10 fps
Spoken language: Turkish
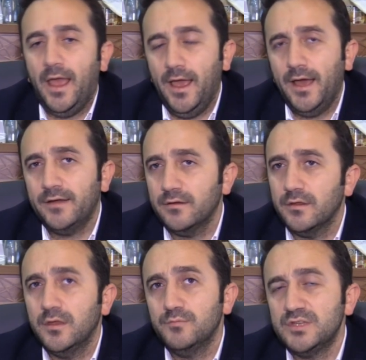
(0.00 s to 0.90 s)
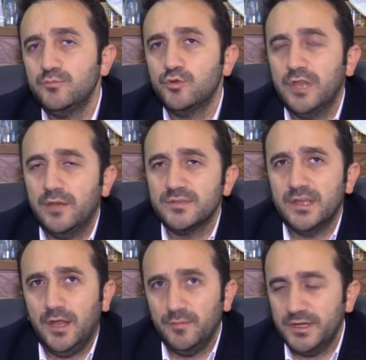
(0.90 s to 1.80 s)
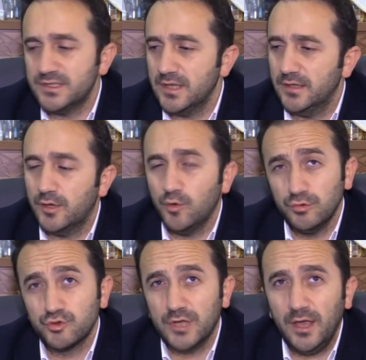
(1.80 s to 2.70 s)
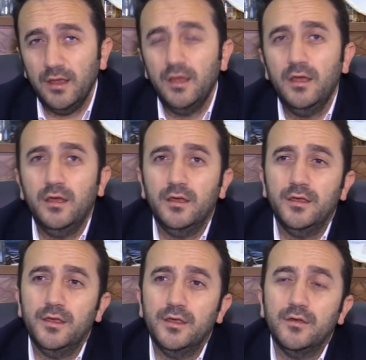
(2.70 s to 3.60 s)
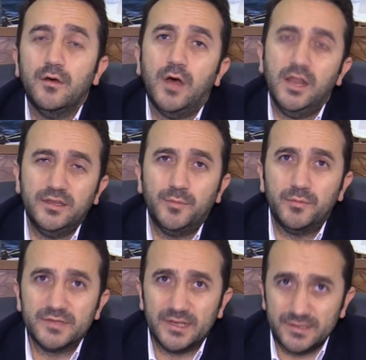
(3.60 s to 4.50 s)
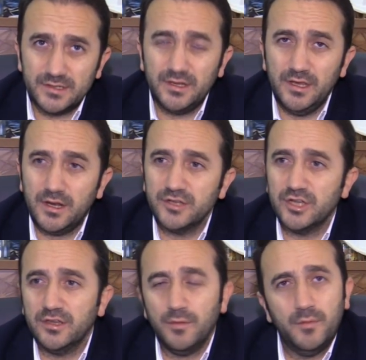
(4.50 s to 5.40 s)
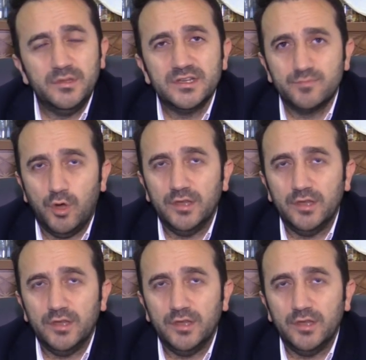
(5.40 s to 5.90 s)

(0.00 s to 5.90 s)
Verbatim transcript: eğer e, bizim ürünlerimizden almak isteyenler olursa e, altyapımız hazır. ihracat yapabiliriz bu